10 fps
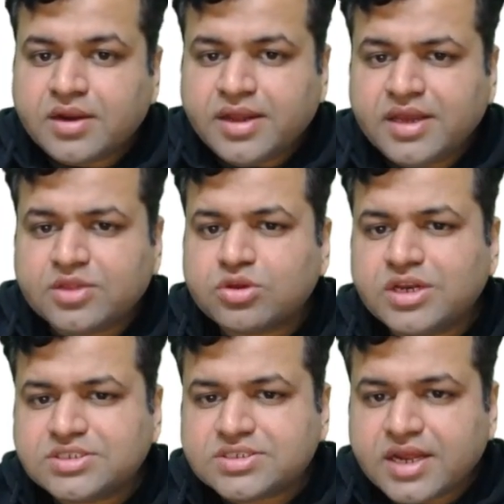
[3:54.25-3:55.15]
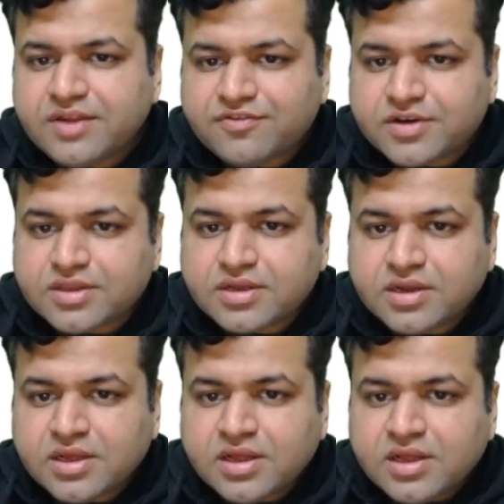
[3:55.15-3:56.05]
ठीक है तो लेट्स ट्राई फर्दर
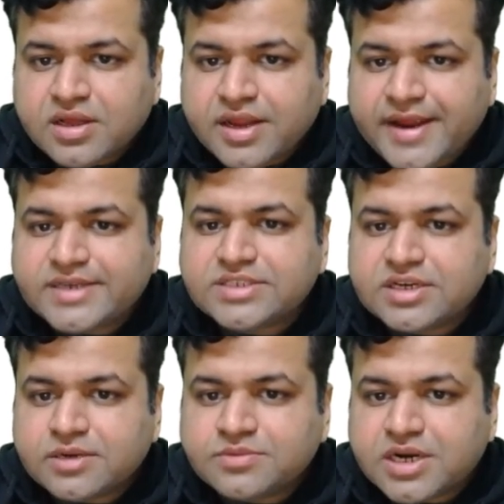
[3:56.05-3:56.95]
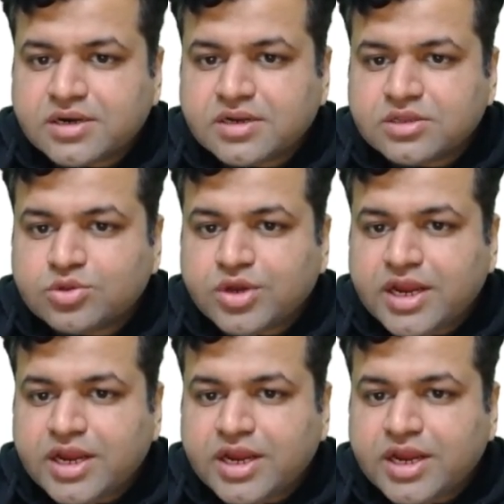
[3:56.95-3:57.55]
एट से अगर हम स्टार्ट करते हैं तो